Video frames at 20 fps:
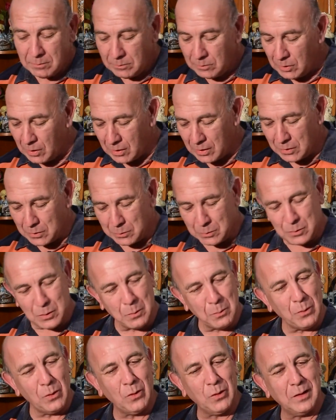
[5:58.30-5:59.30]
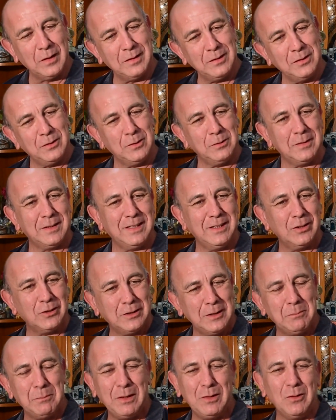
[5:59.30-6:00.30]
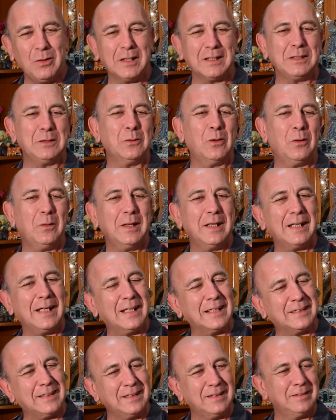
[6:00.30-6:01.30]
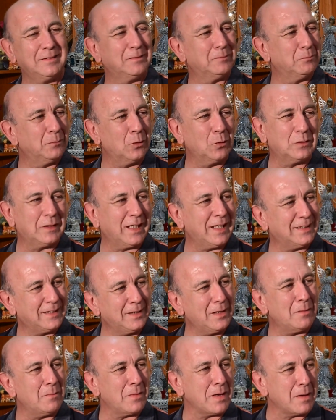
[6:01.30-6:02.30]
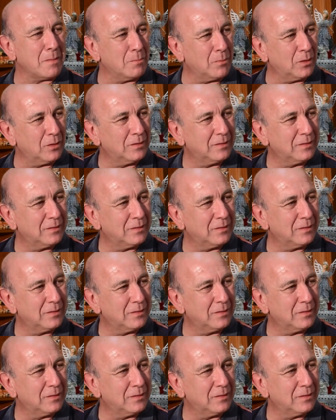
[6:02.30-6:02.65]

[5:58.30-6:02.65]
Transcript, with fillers: No, no, puedo. yo siempre digo que si volviera a nacer me gustaría ser el mismo.